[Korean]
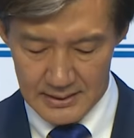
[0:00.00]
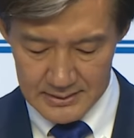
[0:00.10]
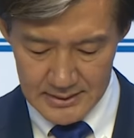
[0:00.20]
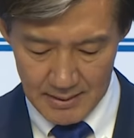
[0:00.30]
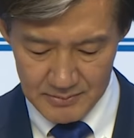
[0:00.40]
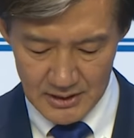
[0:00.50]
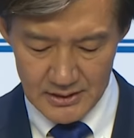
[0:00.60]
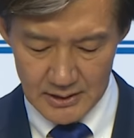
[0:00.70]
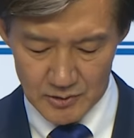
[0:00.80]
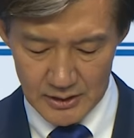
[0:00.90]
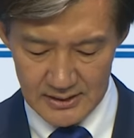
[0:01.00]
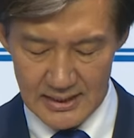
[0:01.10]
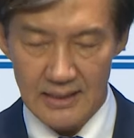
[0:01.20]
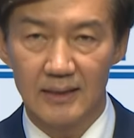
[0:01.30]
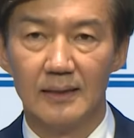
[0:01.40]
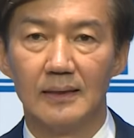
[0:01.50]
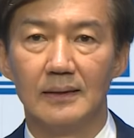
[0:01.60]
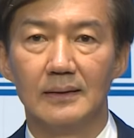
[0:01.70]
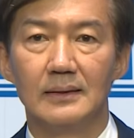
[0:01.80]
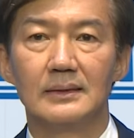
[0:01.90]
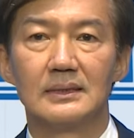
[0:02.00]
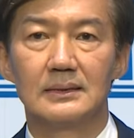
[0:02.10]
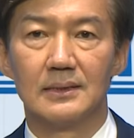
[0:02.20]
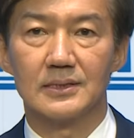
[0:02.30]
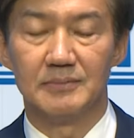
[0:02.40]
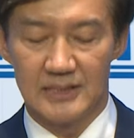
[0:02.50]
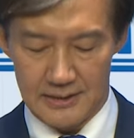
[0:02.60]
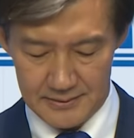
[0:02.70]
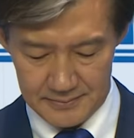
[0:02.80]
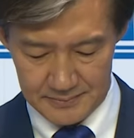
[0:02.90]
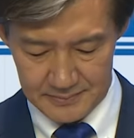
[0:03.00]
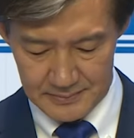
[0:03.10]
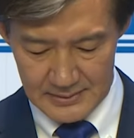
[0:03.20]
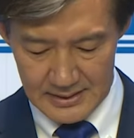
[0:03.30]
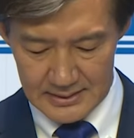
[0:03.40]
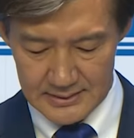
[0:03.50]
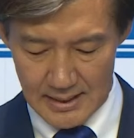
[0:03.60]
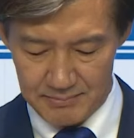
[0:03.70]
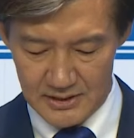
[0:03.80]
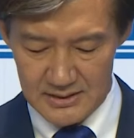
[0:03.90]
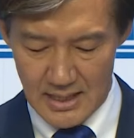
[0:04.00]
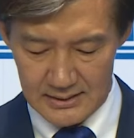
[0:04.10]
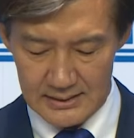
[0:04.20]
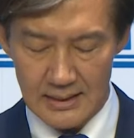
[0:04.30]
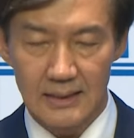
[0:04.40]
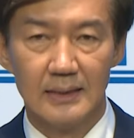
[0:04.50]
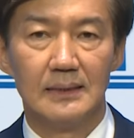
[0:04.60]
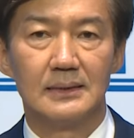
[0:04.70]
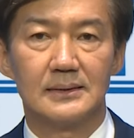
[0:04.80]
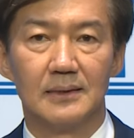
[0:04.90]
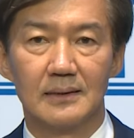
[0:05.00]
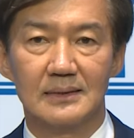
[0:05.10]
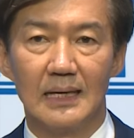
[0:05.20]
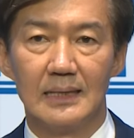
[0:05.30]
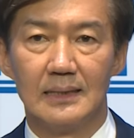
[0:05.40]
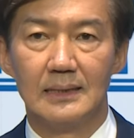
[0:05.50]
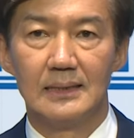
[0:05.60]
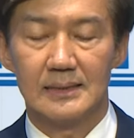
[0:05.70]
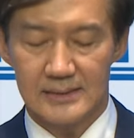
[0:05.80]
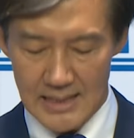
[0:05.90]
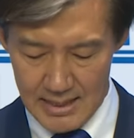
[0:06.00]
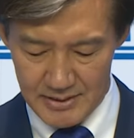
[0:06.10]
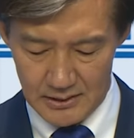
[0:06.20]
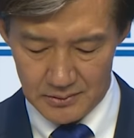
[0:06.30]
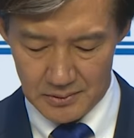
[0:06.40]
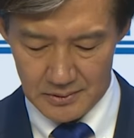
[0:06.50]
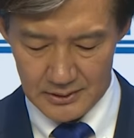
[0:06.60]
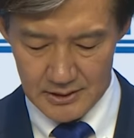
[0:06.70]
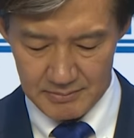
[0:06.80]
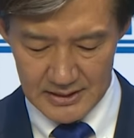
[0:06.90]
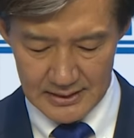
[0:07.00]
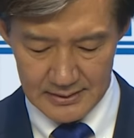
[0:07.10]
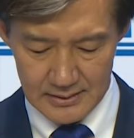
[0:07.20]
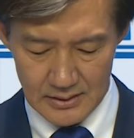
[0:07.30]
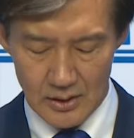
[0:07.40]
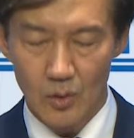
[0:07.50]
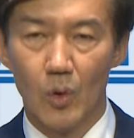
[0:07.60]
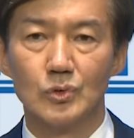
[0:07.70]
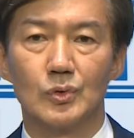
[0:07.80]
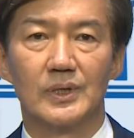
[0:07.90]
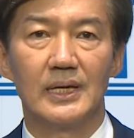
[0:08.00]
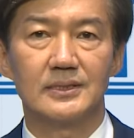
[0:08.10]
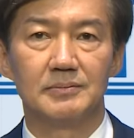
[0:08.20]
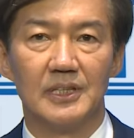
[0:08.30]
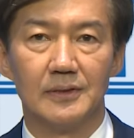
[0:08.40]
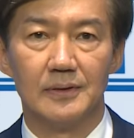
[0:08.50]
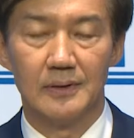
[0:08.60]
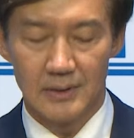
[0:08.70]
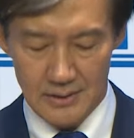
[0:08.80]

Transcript: 3년이 너무 길다. 그렇습니다. 3년이 아니라 석 달, 3일도 깁니다. 오죽했으면